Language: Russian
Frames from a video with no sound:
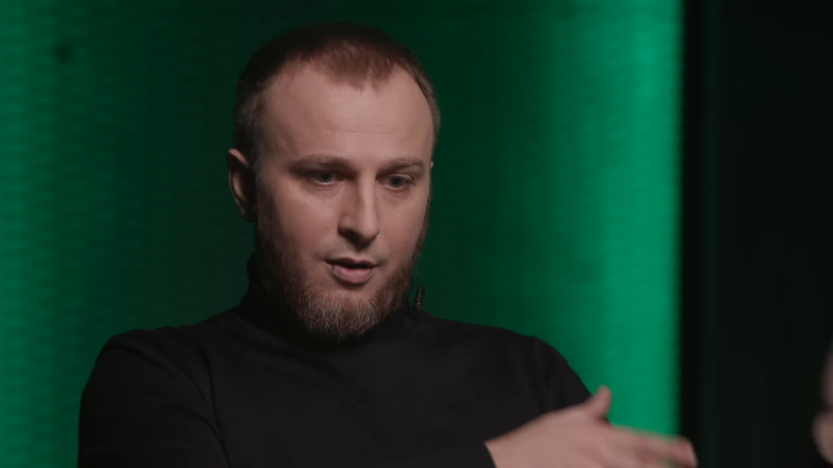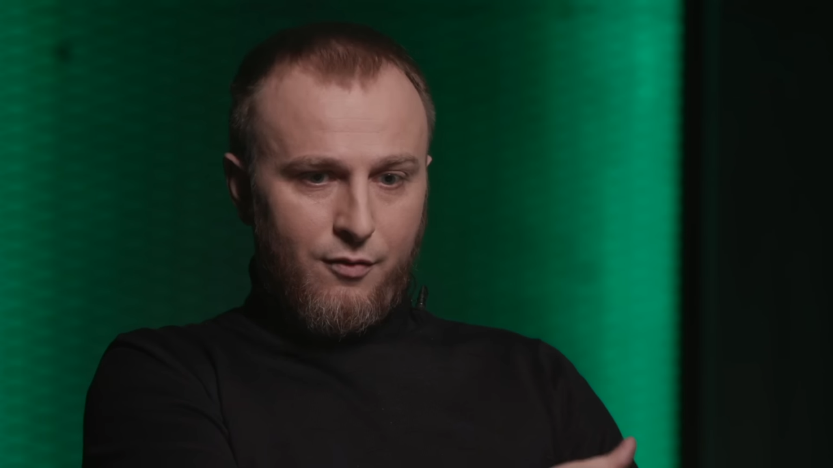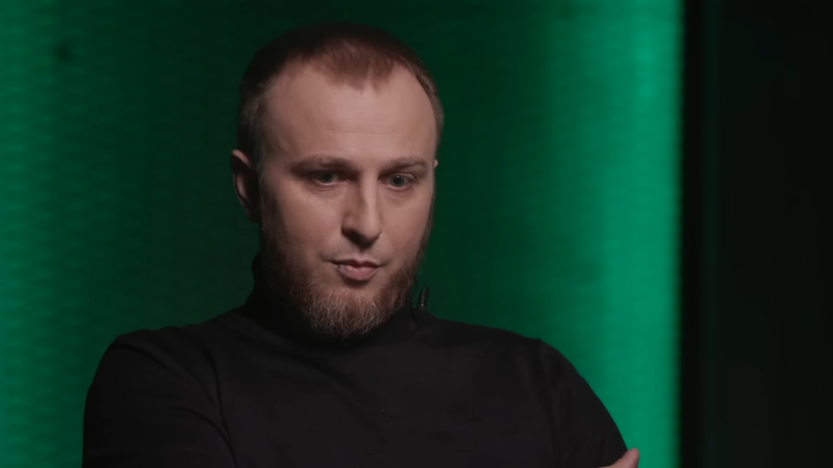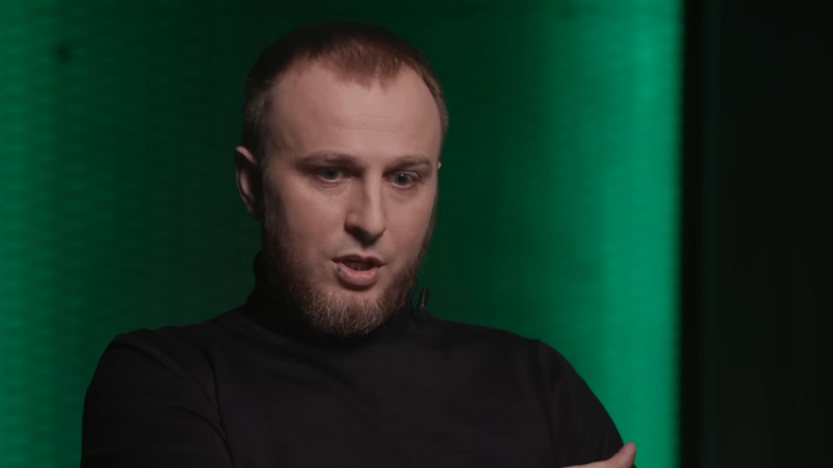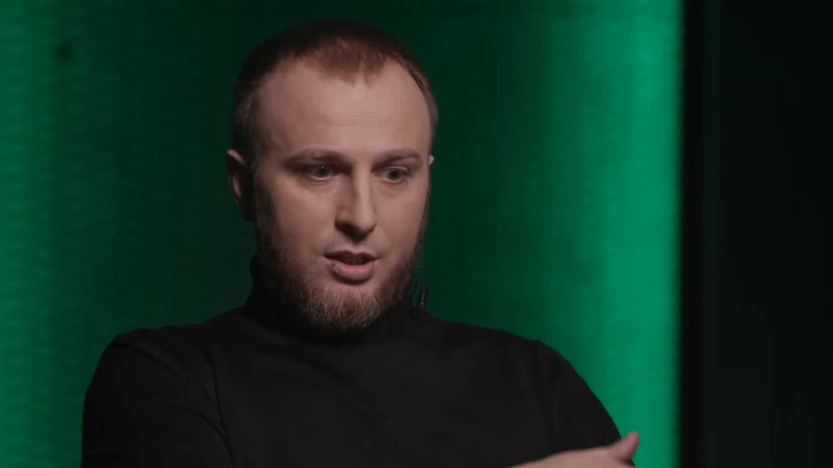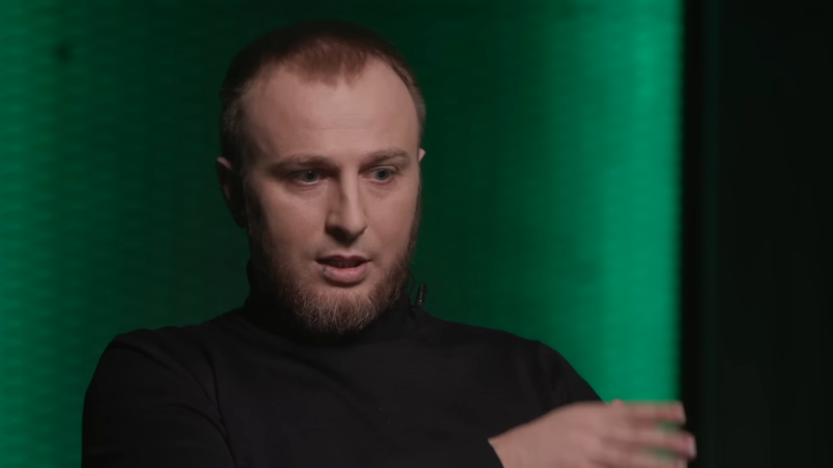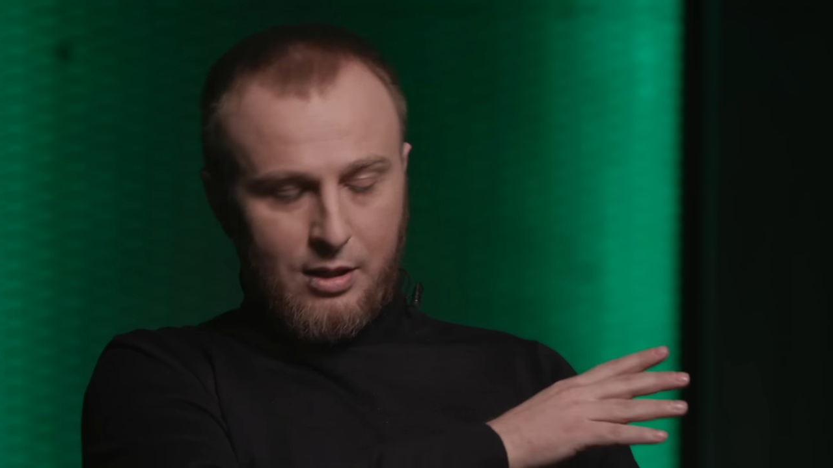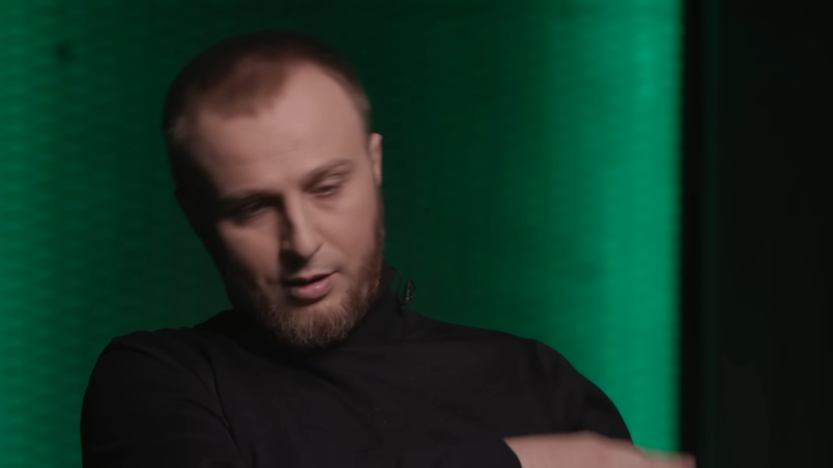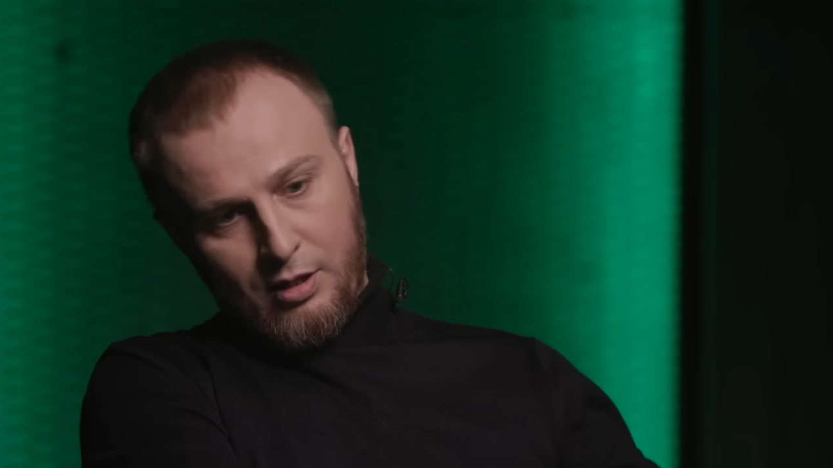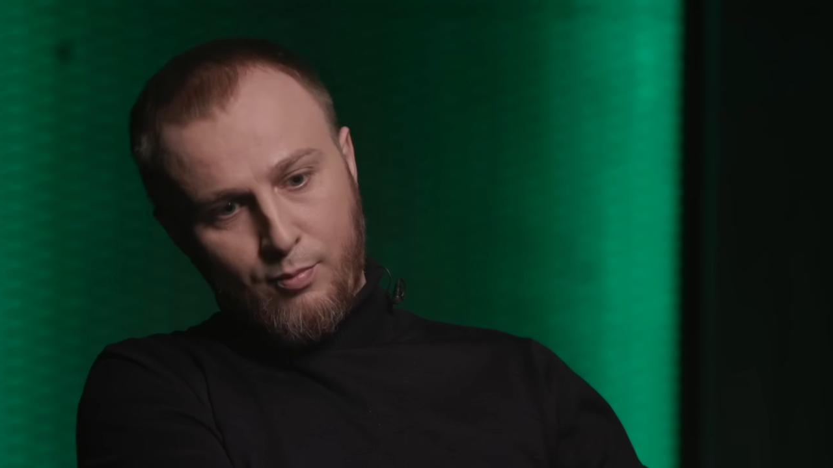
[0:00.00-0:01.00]
феминистка
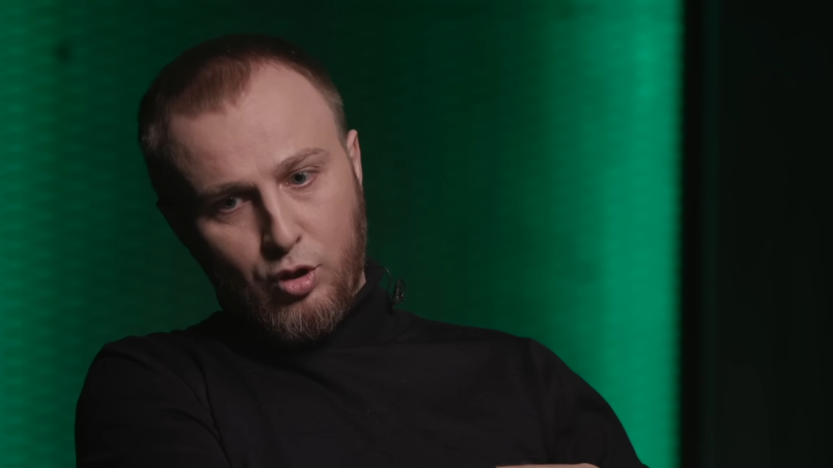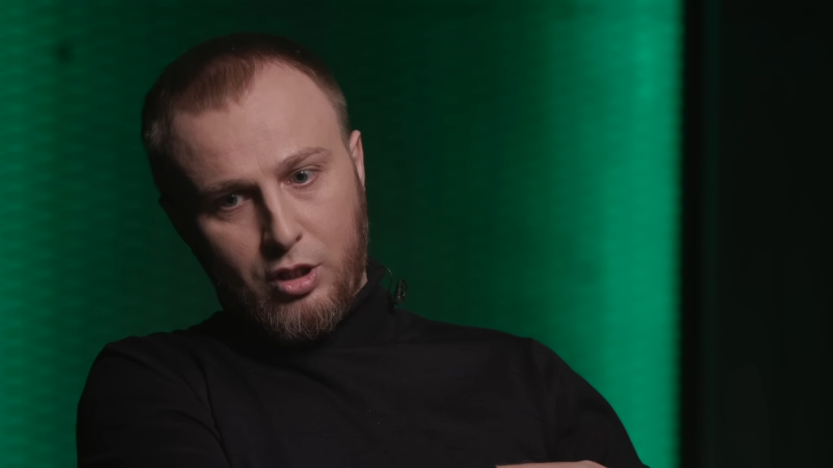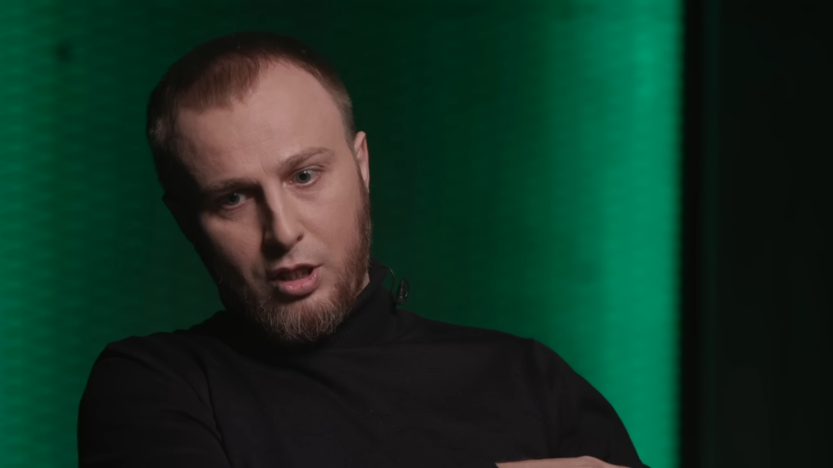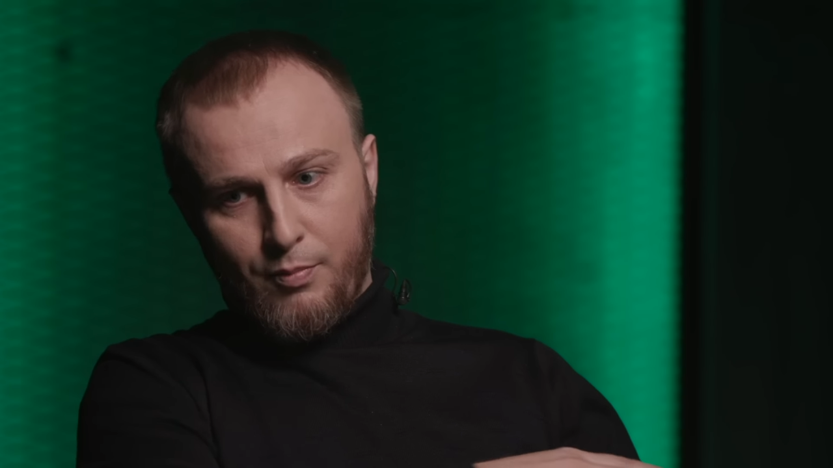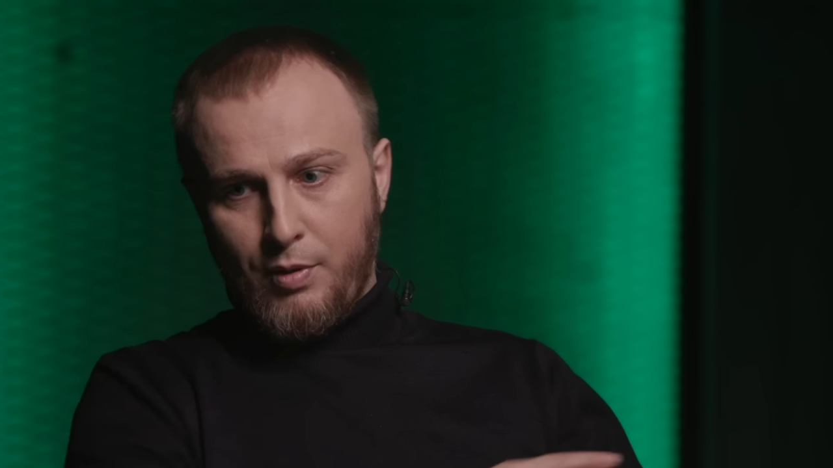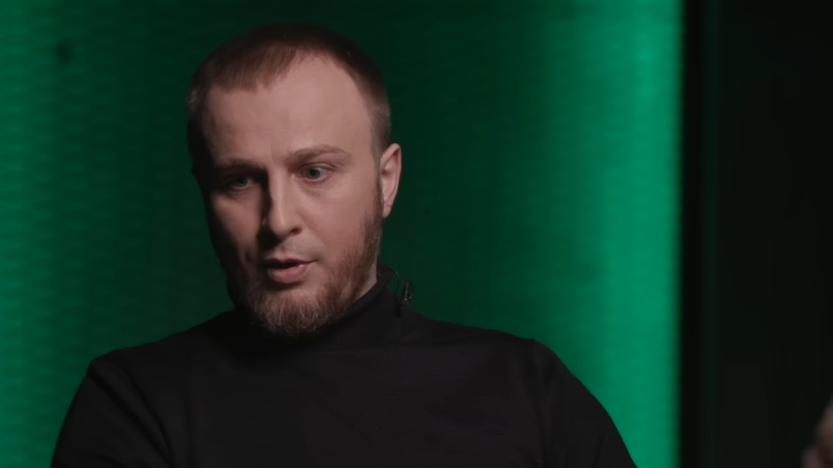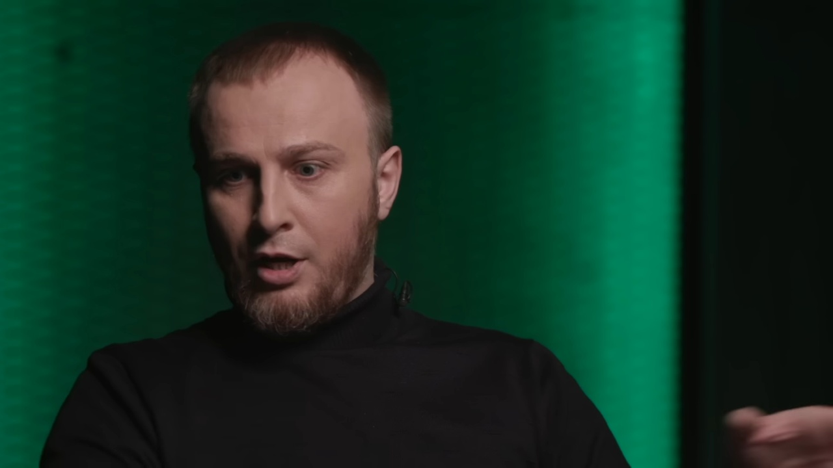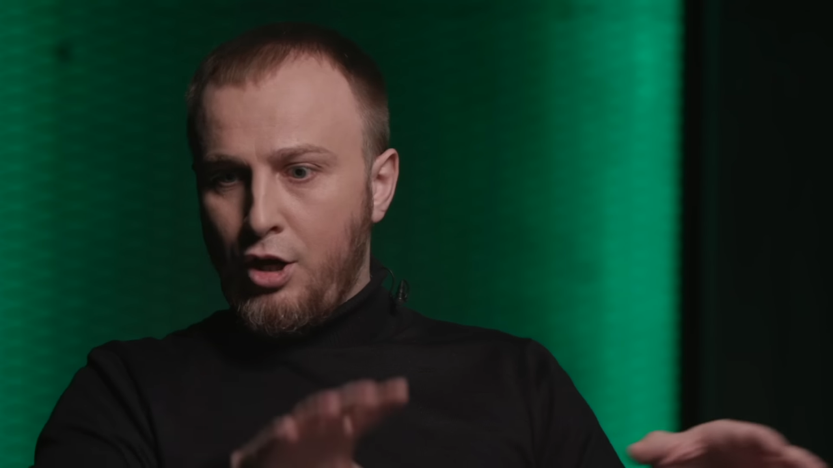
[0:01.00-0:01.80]
работает, например,